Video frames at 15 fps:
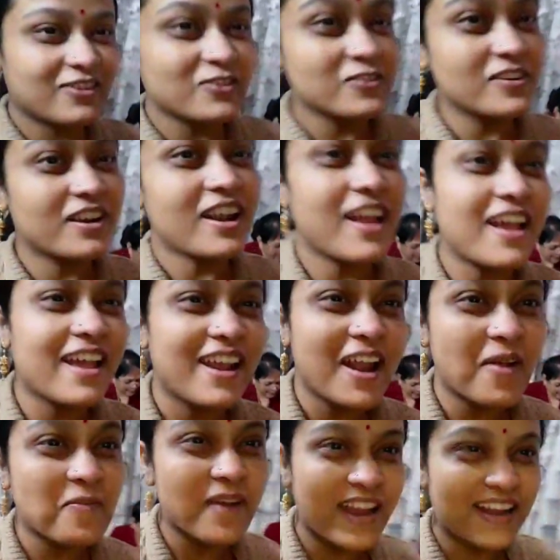सुन रहा है
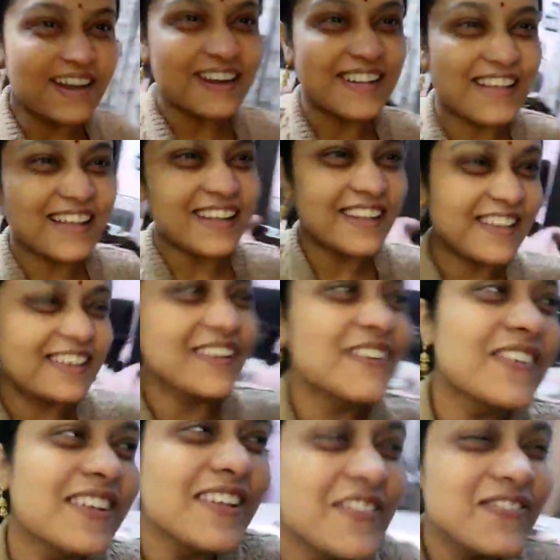रामायण दादी की
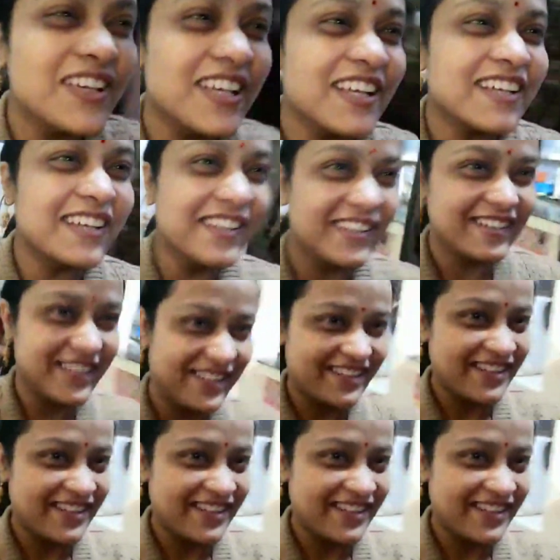गोदी में सो